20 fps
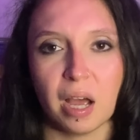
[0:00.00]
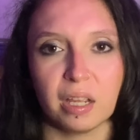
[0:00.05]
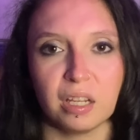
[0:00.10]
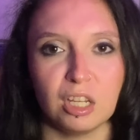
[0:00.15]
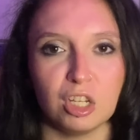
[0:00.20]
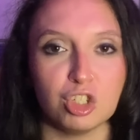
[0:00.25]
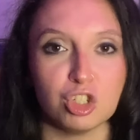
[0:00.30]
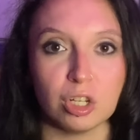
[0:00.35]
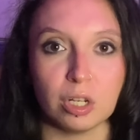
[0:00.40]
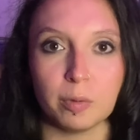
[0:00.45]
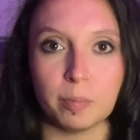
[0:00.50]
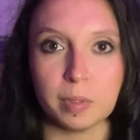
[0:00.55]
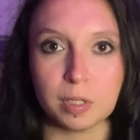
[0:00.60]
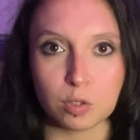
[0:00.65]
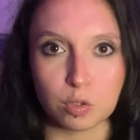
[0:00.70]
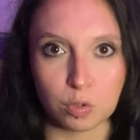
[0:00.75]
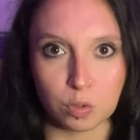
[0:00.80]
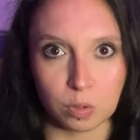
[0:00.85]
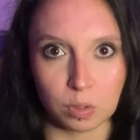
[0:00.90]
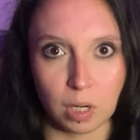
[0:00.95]
igiene
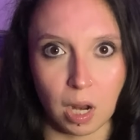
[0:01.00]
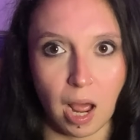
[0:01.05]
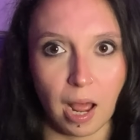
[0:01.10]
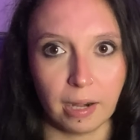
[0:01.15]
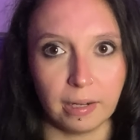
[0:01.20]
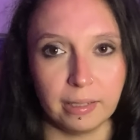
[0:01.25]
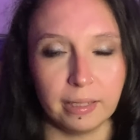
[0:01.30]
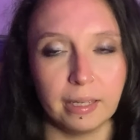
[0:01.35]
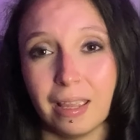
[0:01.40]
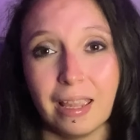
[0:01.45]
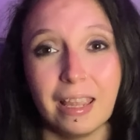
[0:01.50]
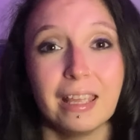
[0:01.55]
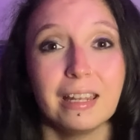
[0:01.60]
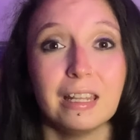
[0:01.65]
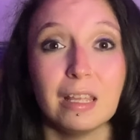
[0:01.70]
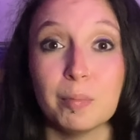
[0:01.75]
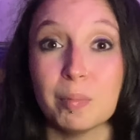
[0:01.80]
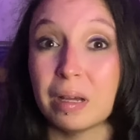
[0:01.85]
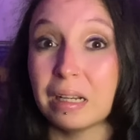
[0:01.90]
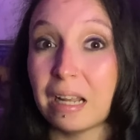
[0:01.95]
personale ed
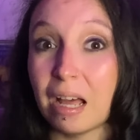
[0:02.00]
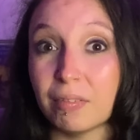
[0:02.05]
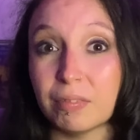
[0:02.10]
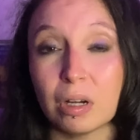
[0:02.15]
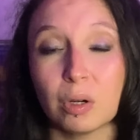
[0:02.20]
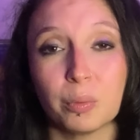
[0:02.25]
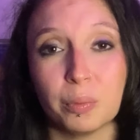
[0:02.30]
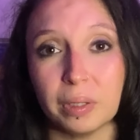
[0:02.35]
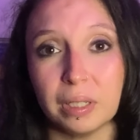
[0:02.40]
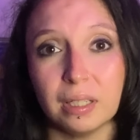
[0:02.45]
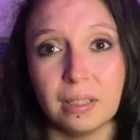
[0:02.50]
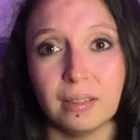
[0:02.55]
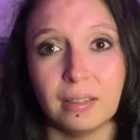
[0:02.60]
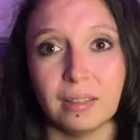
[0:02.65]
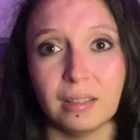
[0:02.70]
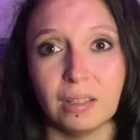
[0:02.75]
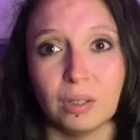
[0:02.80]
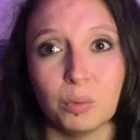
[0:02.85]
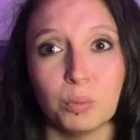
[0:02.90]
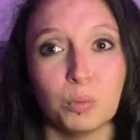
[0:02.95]
emanava
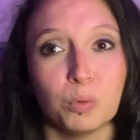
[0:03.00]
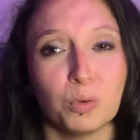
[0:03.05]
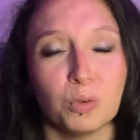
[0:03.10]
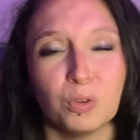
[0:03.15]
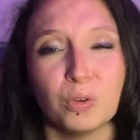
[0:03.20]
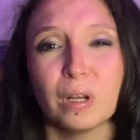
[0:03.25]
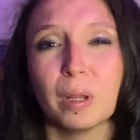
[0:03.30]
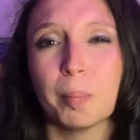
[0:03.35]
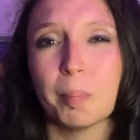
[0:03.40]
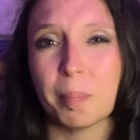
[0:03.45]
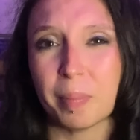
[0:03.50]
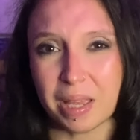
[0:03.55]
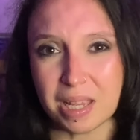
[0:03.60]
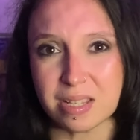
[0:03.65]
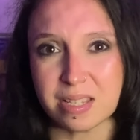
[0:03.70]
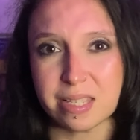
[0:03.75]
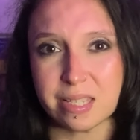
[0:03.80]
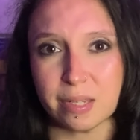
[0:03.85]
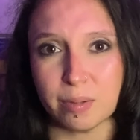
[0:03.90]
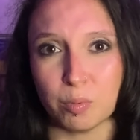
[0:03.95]
quindi un odore
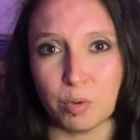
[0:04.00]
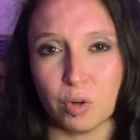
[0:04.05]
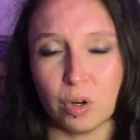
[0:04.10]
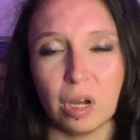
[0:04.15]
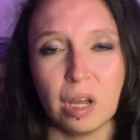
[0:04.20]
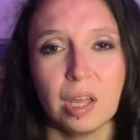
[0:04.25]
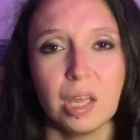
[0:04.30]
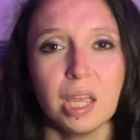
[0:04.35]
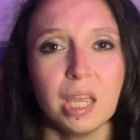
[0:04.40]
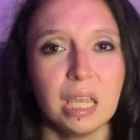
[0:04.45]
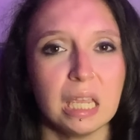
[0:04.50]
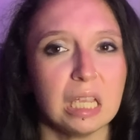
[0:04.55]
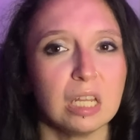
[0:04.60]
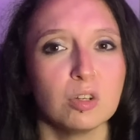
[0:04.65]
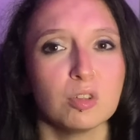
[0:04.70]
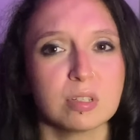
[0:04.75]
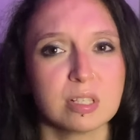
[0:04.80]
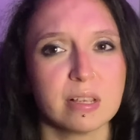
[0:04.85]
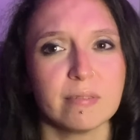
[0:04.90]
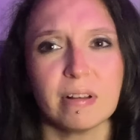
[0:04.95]
pessimo.
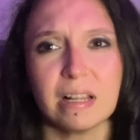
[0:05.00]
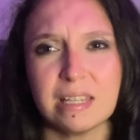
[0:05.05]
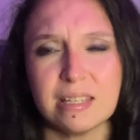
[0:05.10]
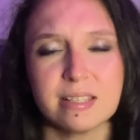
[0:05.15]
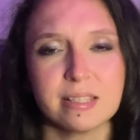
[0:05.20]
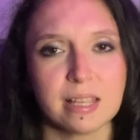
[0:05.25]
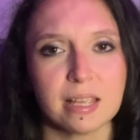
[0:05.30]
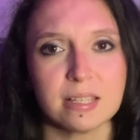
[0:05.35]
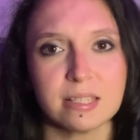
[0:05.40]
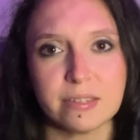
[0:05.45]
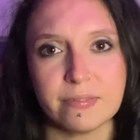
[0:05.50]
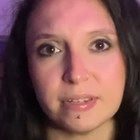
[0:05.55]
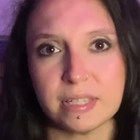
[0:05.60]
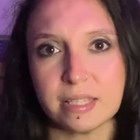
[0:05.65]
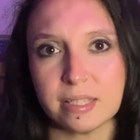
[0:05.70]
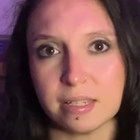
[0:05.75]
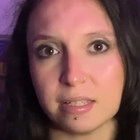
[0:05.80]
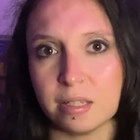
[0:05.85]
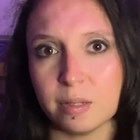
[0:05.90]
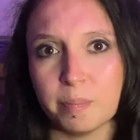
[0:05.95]
Indossava gli stessi
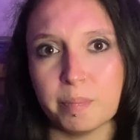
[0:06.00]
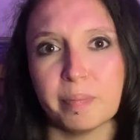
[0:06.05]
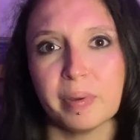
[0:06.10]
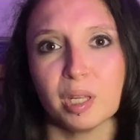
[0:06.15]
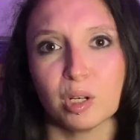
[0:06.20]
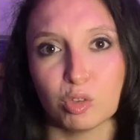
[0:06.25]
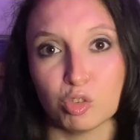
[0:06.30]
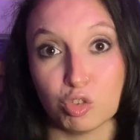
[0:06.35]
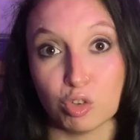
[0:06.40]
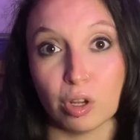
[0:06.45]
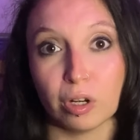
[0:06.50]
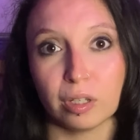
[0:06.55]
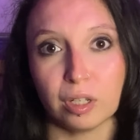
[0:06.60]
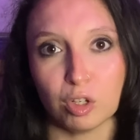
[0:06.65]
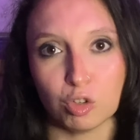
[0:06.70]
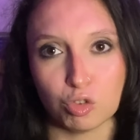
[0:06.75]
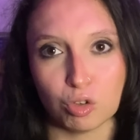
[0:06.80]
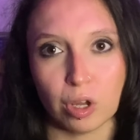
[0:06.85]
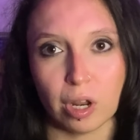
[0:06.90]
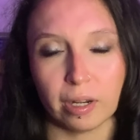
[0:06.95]
vestiti per giorni e
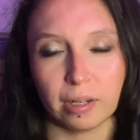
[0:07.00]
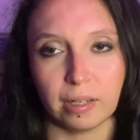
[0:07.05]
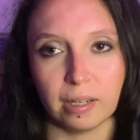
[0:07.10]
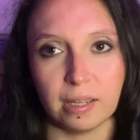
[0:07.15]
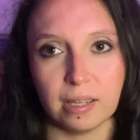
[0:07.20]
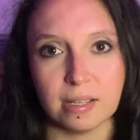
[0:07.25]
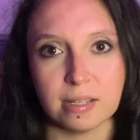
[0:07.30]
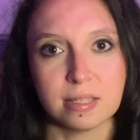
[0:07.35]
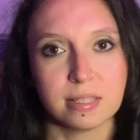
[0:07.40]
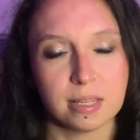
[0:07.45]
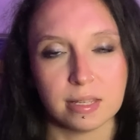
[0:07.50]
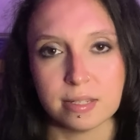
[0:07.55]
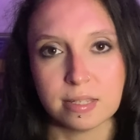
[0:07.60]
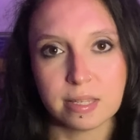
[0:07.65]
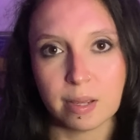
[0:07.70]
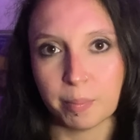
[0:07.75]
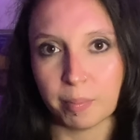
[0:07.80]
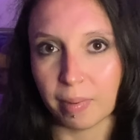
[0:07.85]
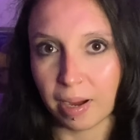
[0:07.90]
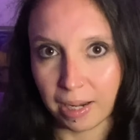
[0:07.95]
giorni
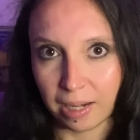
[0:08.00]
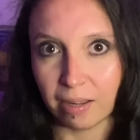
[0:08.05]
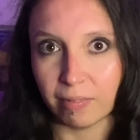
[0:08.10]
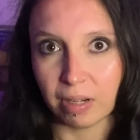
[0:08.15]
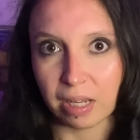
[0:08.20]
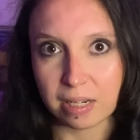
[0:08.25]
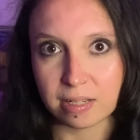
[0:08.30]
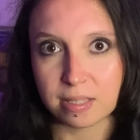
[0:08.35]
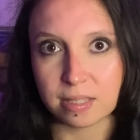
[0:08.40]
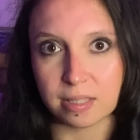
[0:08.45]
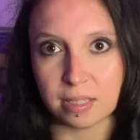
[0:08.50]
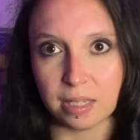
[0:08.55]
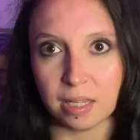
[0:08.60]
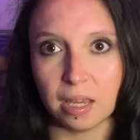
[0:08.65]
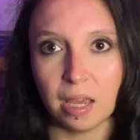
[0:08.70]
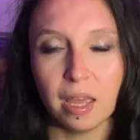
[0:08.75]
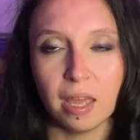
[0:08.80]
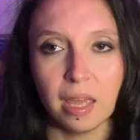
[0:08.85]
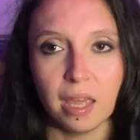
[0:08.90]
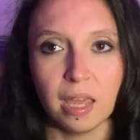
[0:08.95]
senza mai lavarsi
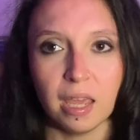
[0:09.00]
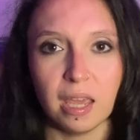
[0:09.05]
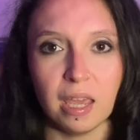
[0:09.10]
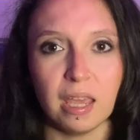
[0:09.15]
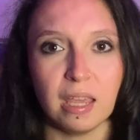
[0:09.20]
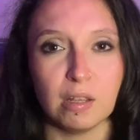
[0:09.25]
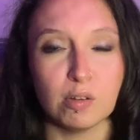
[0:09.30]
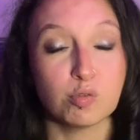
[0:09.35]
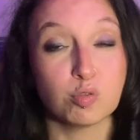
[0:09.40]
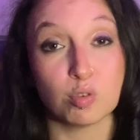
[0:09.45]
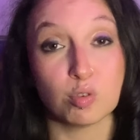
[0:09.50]
e il suo